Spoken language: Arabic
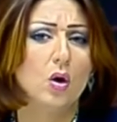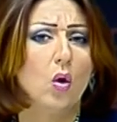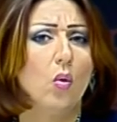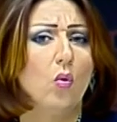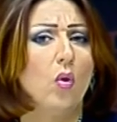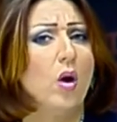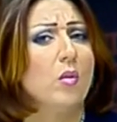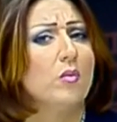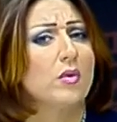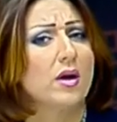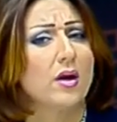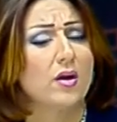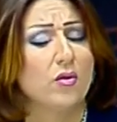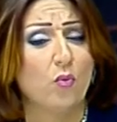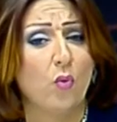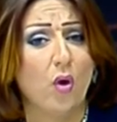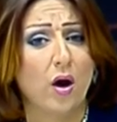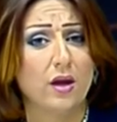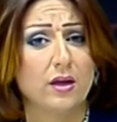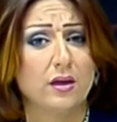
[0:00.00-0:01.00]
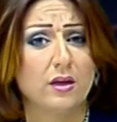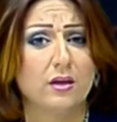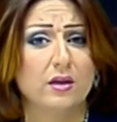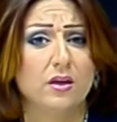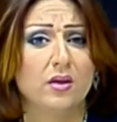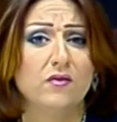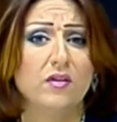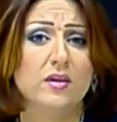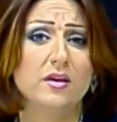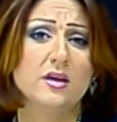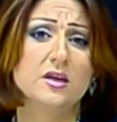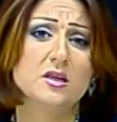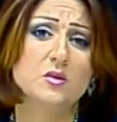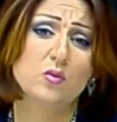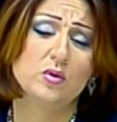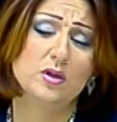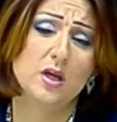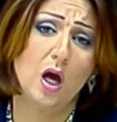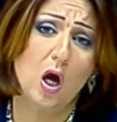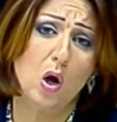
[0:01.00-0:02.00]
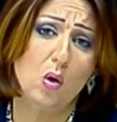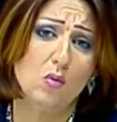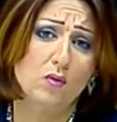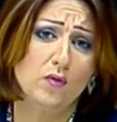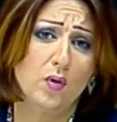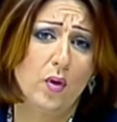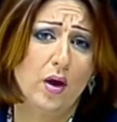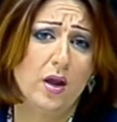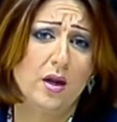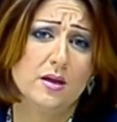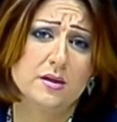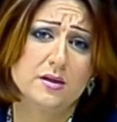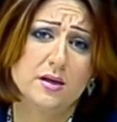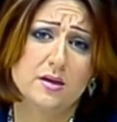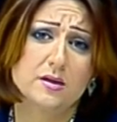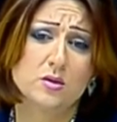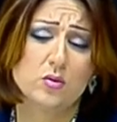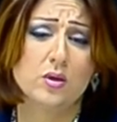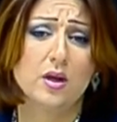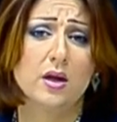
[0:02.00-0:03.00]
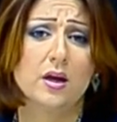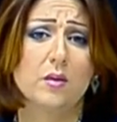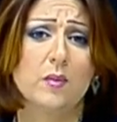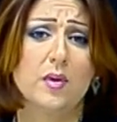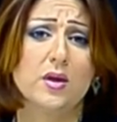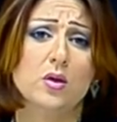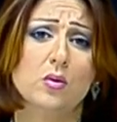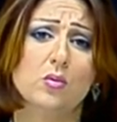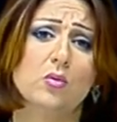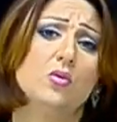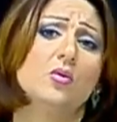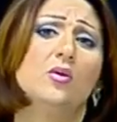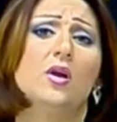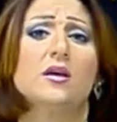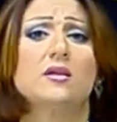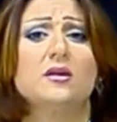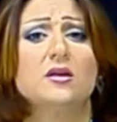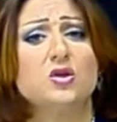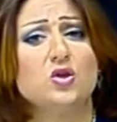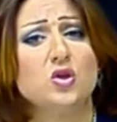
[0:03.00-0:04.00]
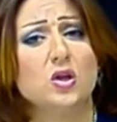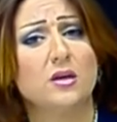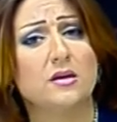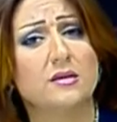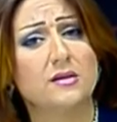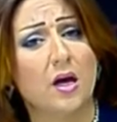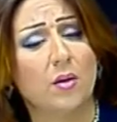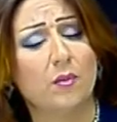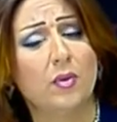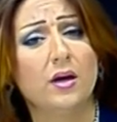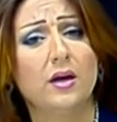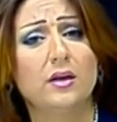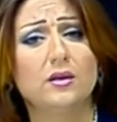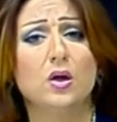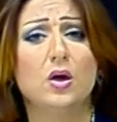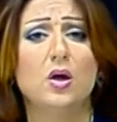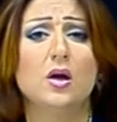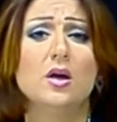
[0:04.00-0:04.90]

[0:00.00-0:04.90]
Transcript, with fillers: وامراض معينه فالناس متخوفه وعلى اساس هناك من يقول هناك تسجيل اصابات